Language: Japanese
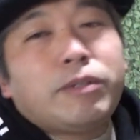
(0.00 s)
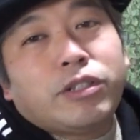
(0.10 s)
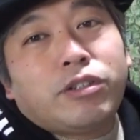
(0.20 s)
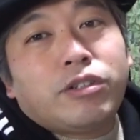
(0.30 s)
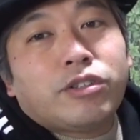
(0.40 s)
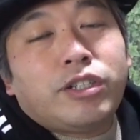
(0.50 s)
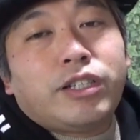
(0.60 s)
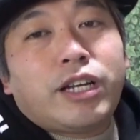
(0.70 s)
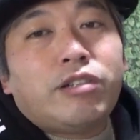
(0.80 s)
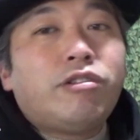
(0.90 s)
もと
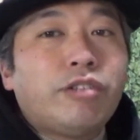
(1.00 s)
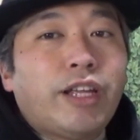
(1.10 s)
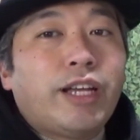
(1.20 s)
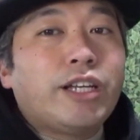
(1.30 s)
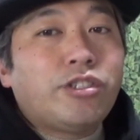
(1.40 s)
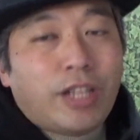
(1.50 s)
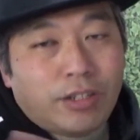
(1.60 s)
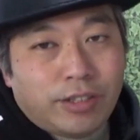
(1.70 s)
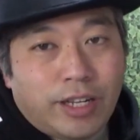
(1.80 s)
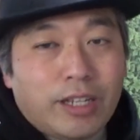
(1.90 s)
twitter の方で
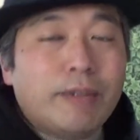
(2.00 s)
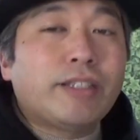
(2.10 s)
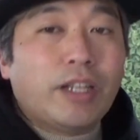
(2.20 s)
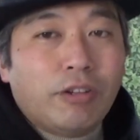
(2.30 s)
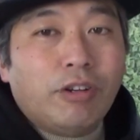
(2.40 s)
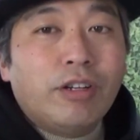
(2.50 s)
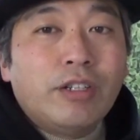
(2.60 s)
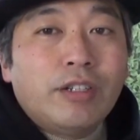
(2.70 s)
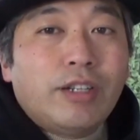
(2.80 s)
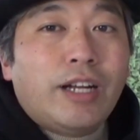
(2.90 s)
ハッシュタグってありますけど、
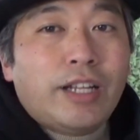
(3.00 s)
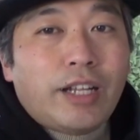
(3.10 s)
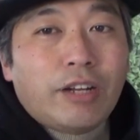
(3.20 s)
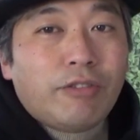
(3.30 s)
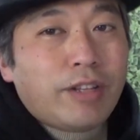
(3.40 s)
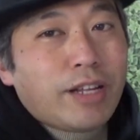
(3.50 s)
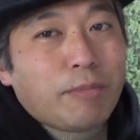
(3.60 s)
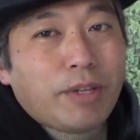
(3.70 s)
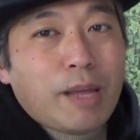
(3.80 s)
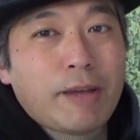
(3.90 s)
あれでいろんな
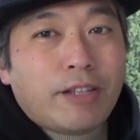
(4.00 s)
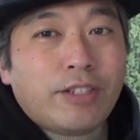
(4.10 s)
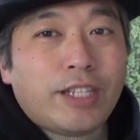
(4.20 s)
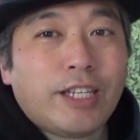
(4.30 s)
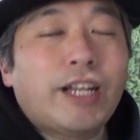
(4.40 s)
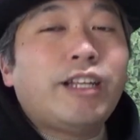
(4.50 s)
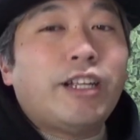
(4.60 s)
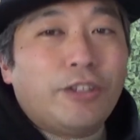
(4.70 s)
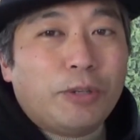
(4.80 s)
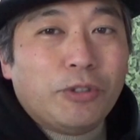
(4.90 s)
BMSG 関
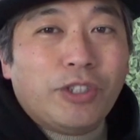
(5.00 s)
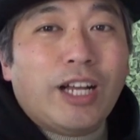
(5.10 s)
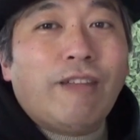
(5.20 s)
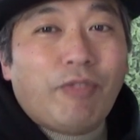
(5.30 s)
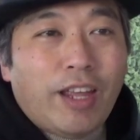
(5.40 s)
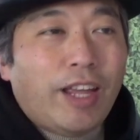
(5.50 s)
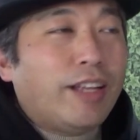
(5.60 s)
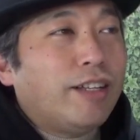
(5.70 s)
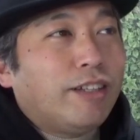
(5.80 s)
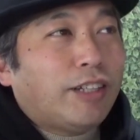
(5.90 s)
連のものがあって、
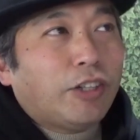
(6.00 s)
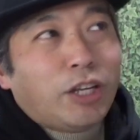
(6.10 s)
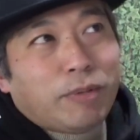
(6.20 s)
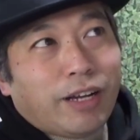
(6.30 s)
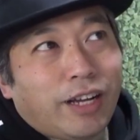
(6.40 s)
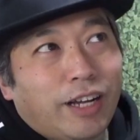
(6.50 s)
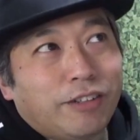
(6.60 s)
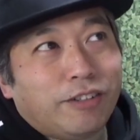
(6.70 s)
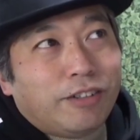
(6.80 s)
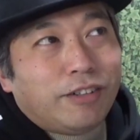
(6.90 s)
例えば、あ
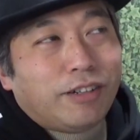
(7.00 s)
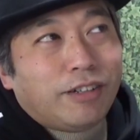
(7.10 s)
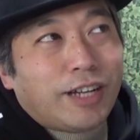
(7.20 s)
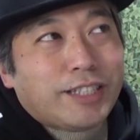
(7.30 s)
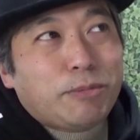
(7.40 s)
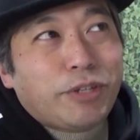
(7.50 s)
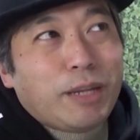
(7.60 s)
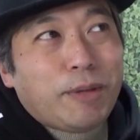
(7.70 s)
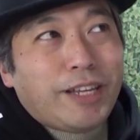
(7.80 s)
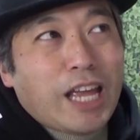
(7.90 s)
のあつ森
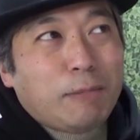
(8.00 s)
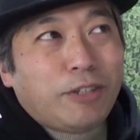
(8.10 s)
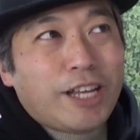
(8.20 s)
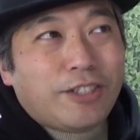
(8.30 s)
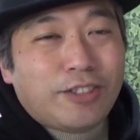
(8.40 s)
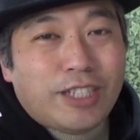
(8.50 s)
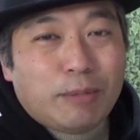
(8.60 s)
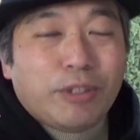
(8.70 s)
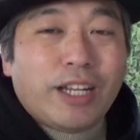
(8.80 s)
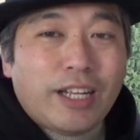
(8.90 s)
BMSG
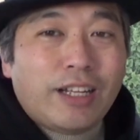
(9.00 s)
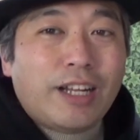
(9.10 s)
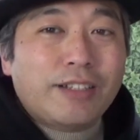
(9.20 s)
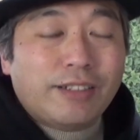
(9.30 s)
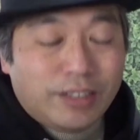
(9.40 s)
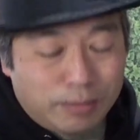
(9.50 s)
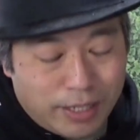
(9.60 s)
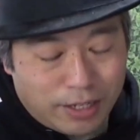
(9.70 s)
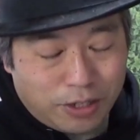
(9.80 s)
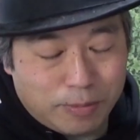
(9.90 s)
部かな。集ま
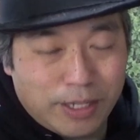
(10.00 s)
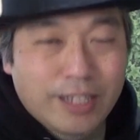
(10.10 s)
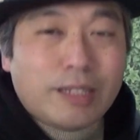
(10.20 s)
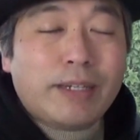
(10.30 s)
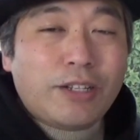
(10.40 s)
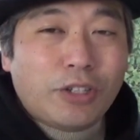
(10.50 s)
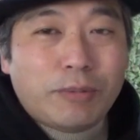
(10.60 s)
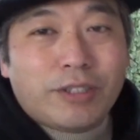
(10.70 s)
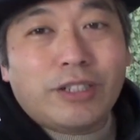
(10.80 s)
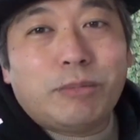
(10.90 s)
れ動物、集まれ動
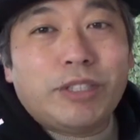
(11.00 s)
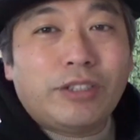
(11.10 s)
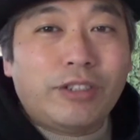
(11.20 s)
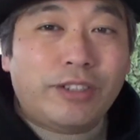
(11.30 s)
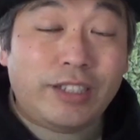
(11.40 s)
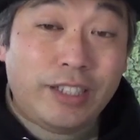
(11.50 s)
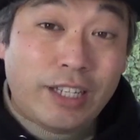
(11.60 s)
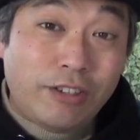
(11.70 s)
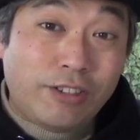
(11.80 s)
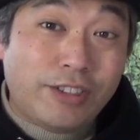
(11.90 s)
物の森という、任
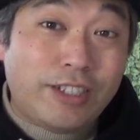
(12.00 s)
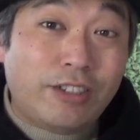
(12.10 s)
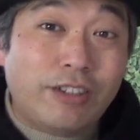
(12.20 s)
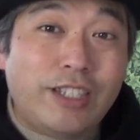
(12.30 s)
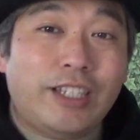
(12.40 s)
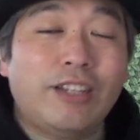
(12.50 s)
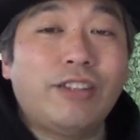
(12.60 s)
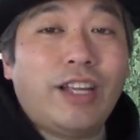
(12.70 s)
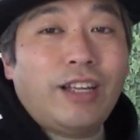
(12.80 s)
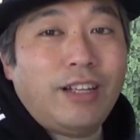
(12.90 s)
天堂 switch の人気の
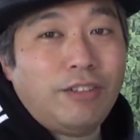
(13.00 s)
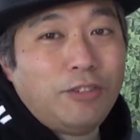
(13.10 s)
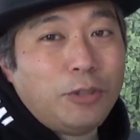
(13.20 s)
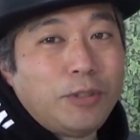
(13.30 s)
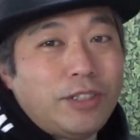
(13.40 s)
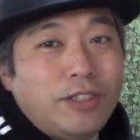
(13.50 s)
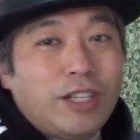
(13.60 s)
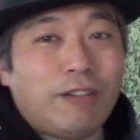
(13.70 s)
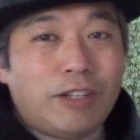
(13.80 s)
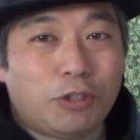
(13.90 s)
ね、あの、動物、
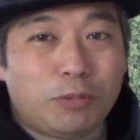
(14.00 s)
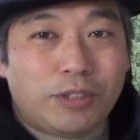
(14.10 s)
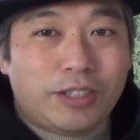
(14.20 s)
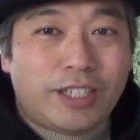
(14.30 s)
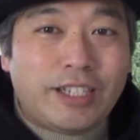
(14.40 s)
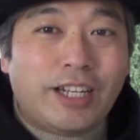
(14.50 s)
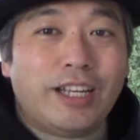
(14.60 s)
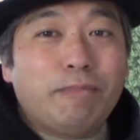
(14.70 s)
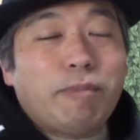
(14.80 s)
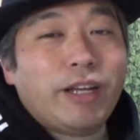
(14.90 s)
可愛い動物たちが
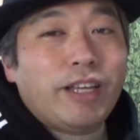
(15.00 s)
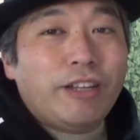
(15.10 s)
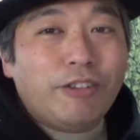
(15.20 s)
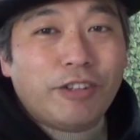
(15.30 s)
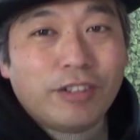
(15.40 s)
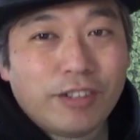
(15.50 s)
いっぱいいる、